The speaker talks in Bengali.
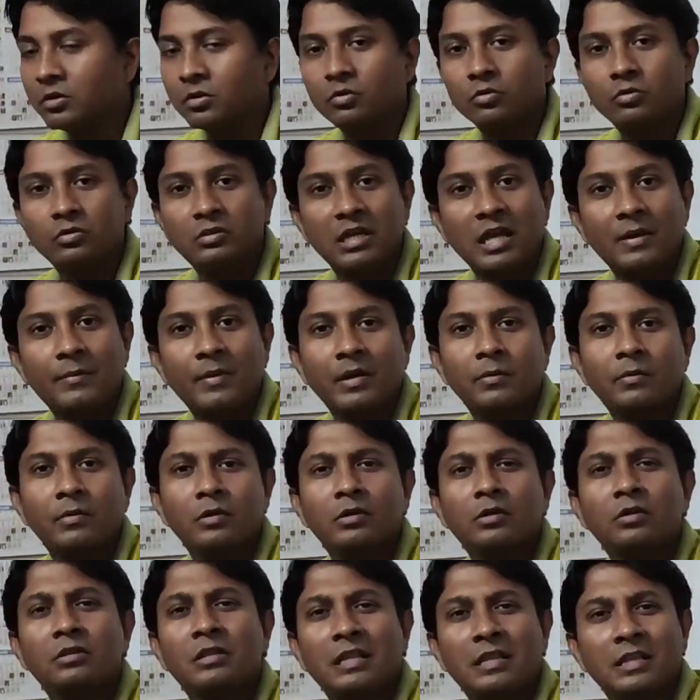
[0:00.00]
তো সে আমাকে
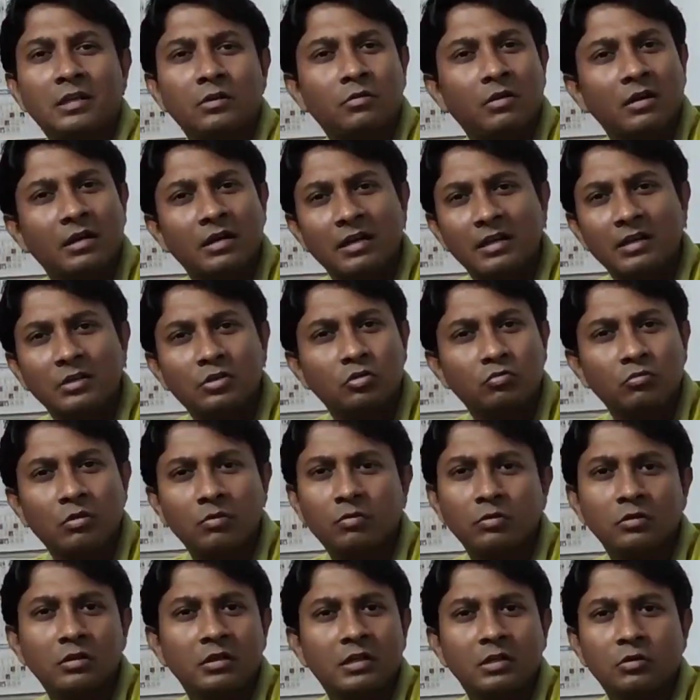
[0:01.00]
বলেছিল তাদের ওখানে নাকি সুরমা
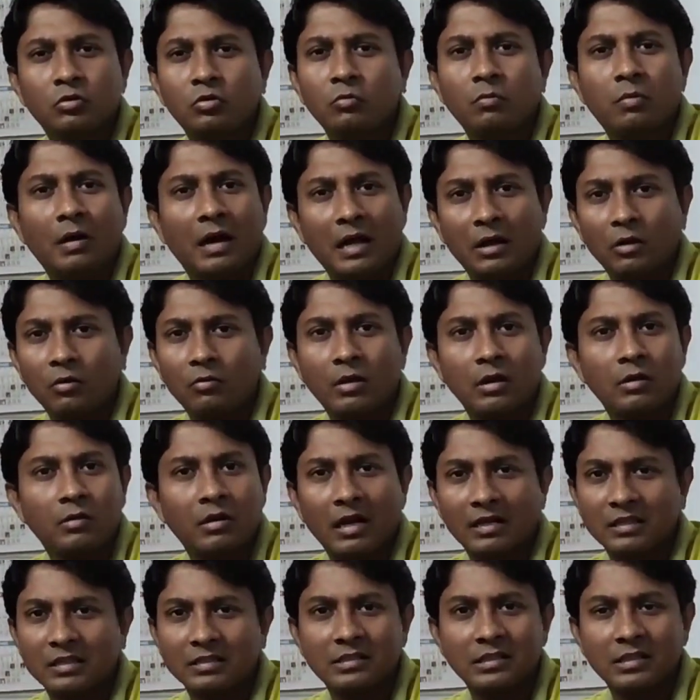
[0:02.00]
ফজলিটা খুব ভালো ভালো
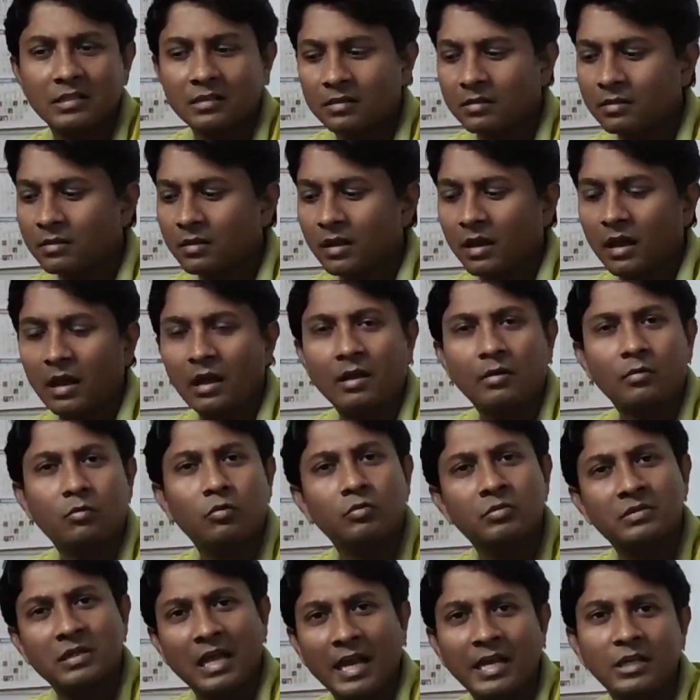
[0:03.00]
গাছ আছে আর
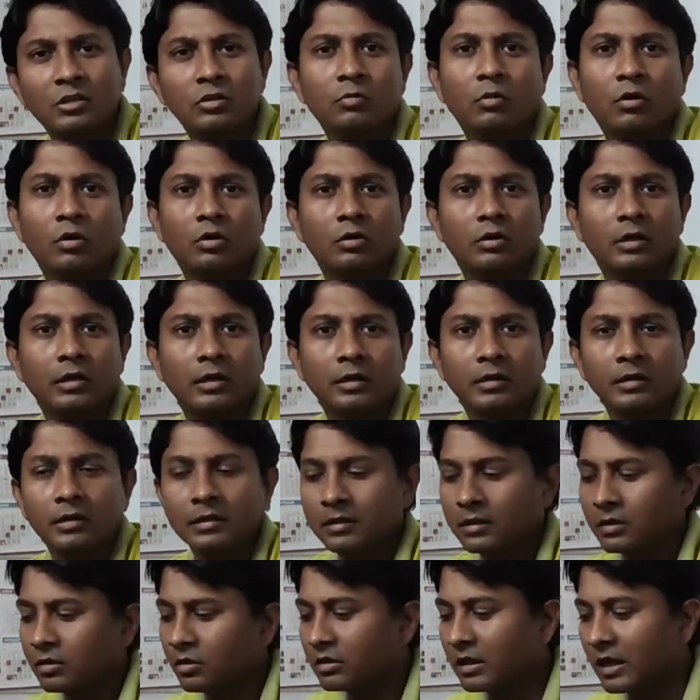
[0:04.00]
খুব সাইজও বড় হয়
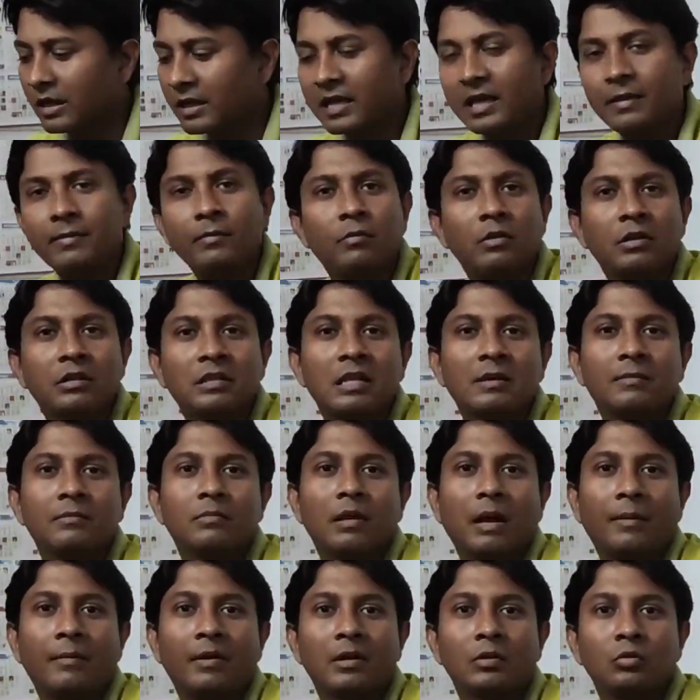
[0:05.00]
তাকে আমি বলেছিলাম
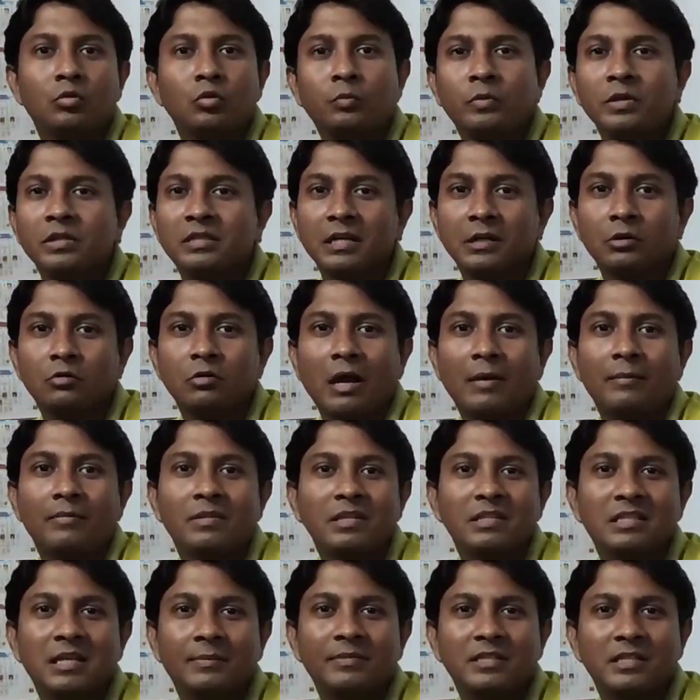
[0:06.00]
আমাকে দু পিস একটু আম
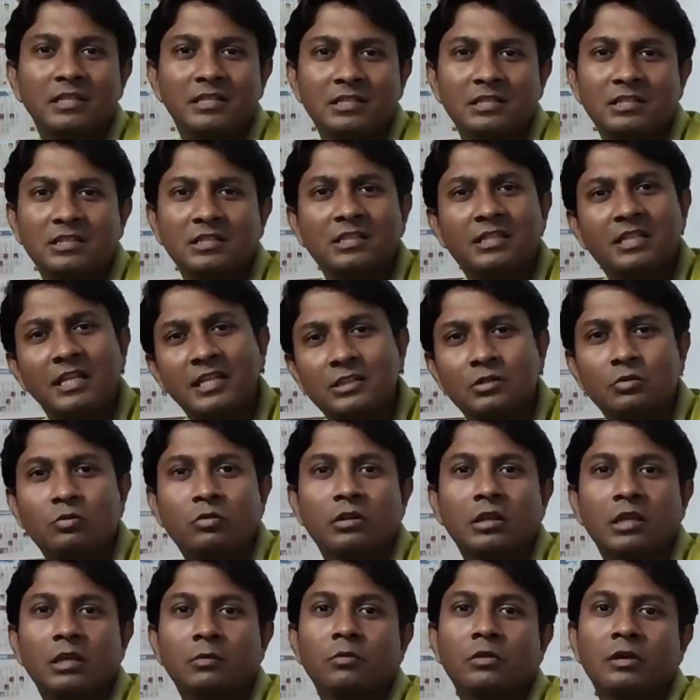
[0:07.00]
দিস আমি জাস্ট টেস্ট
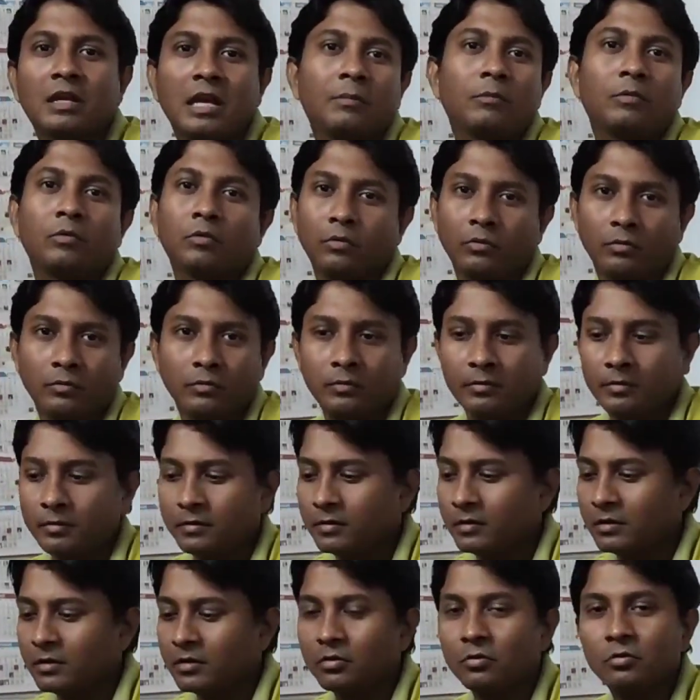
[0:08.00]
করে দেখবো কেমন
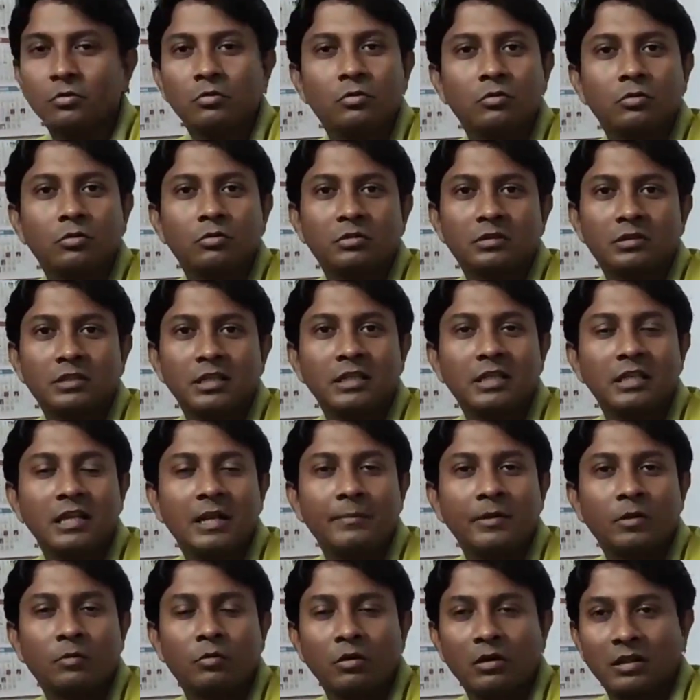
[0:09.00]
তো সেদিন
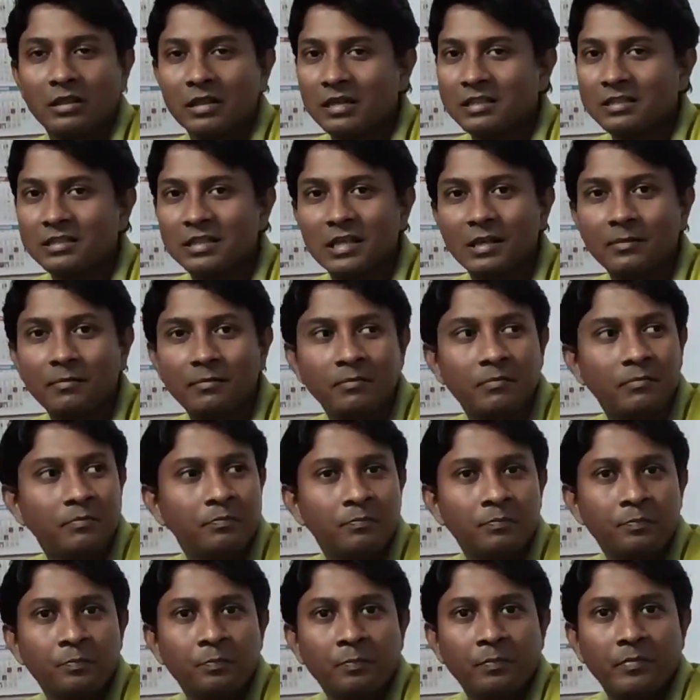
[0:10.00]
আমি কলকাতা আসছিলাম
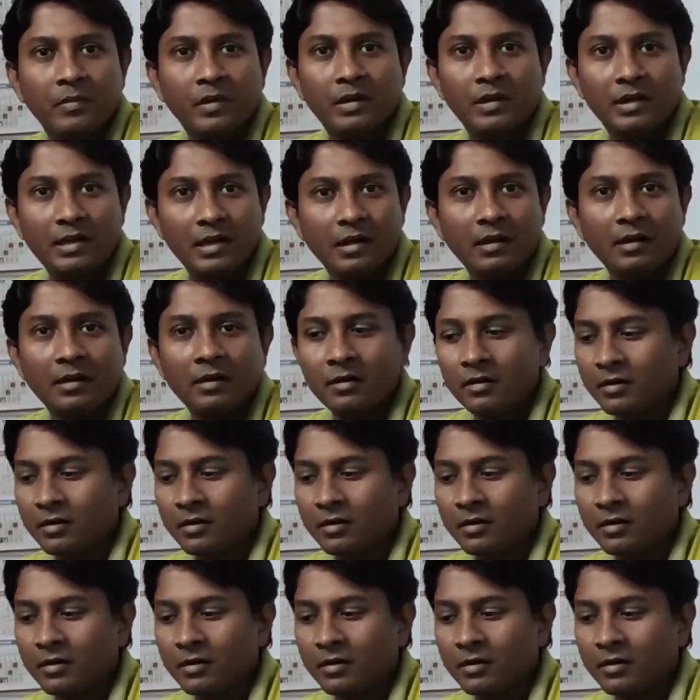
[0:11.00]
রিটার্ন